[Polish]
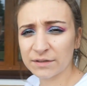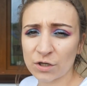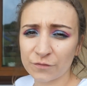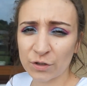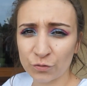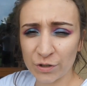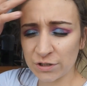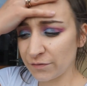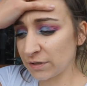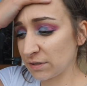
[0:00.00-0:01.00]
na rowerku
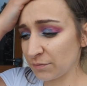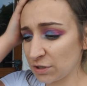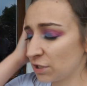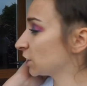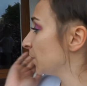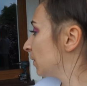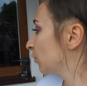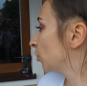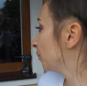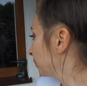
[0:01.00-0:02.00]
jeździ, właśnie myślę, żeby
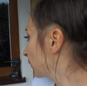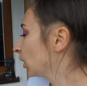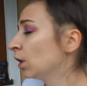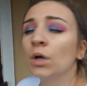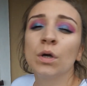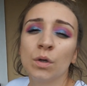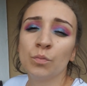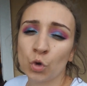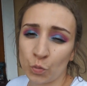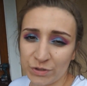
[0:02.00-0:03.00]
mu E,
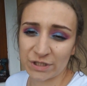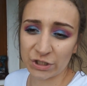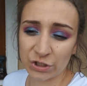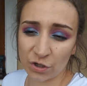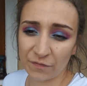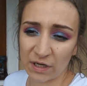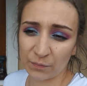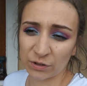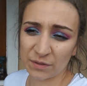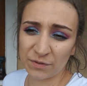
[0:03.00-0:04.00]
mu kupić jakiś
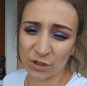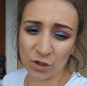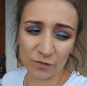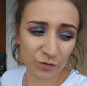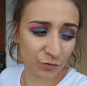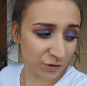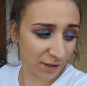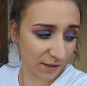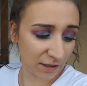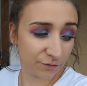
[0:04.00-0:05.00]
rowerek, bo ten biegowy już
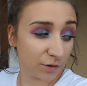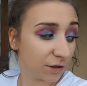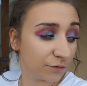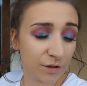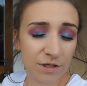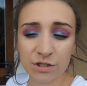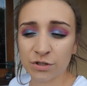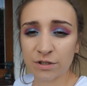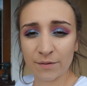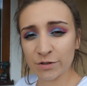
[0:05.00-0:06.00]
tak ledwo, ledwo jeździ,
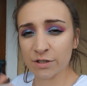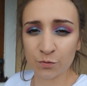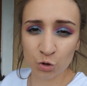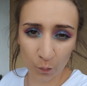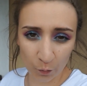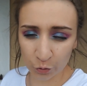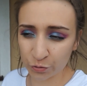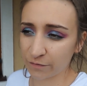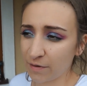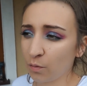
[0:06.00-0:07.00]
coś tam się zepsuło,
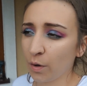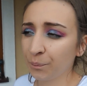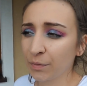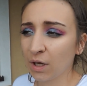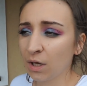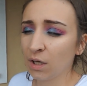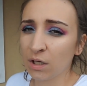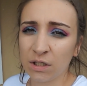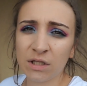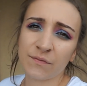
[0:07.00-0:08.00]
poluzowało
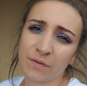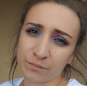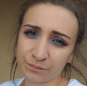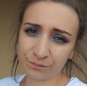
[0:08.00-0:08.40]
i nie wiem,